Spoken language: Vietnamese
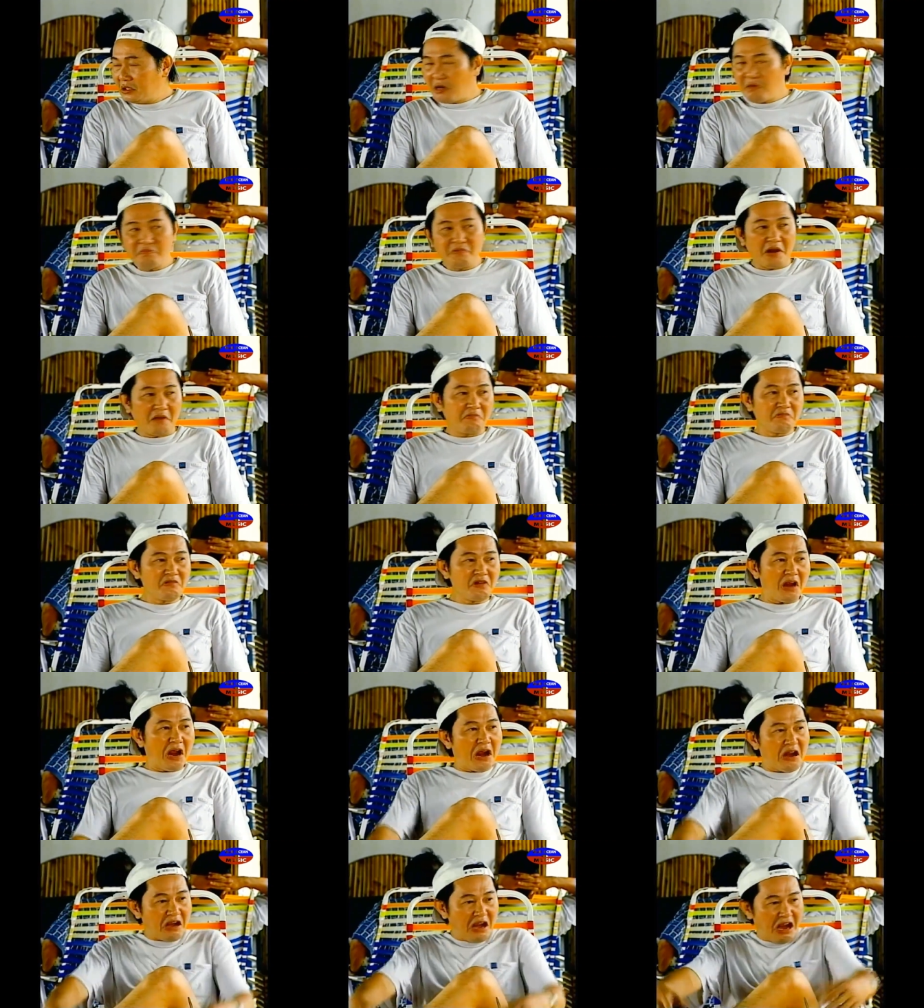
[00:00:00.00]
nào cũng
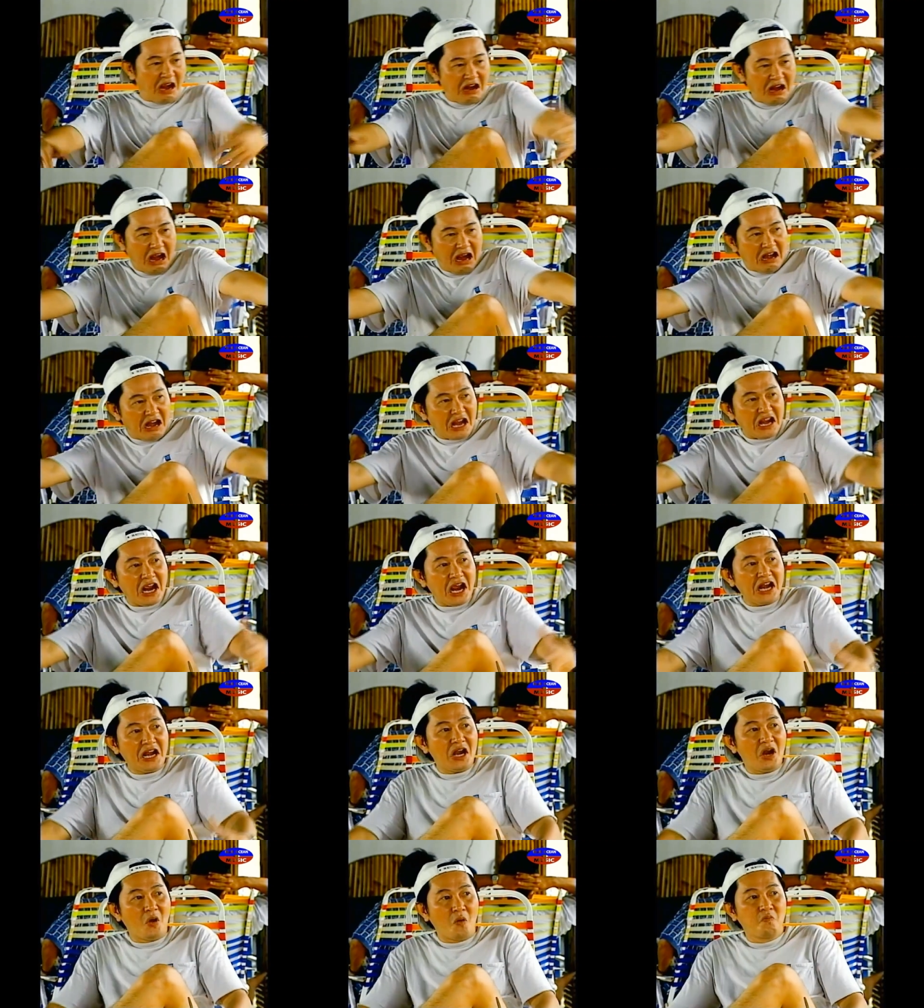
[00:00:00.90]
ra vẻ ta đây
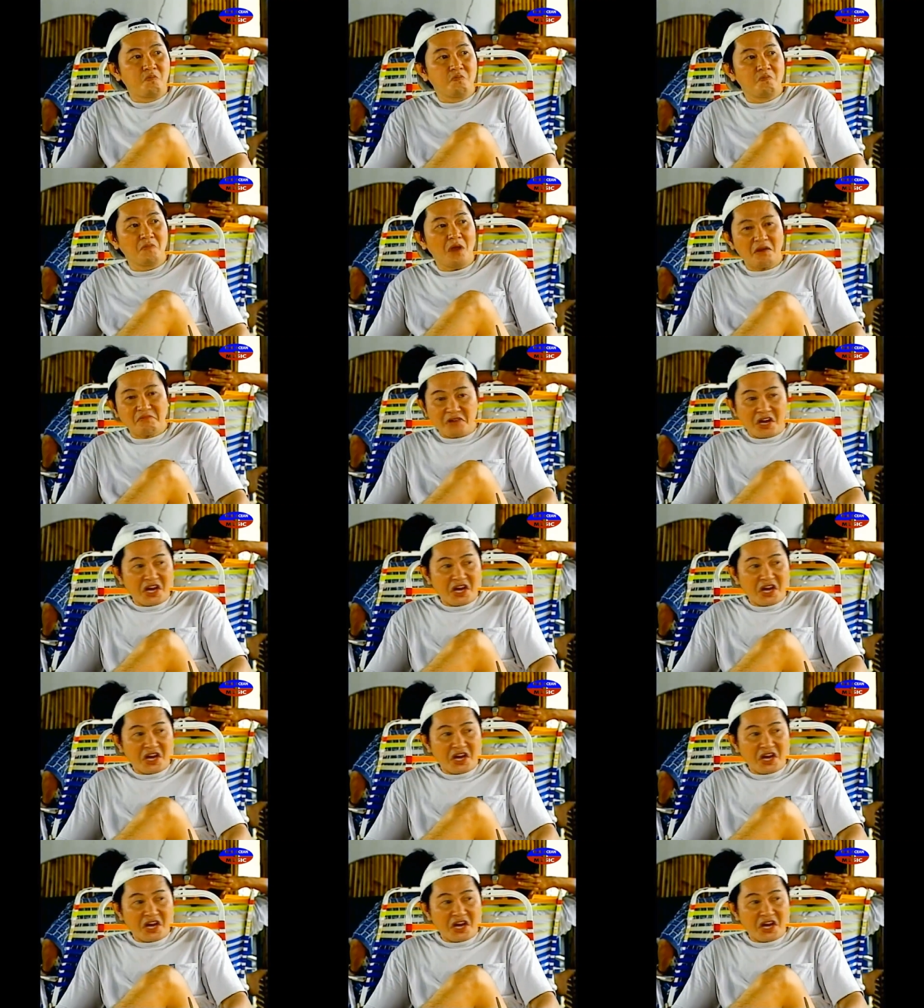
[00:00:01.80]
anh hùng không sợ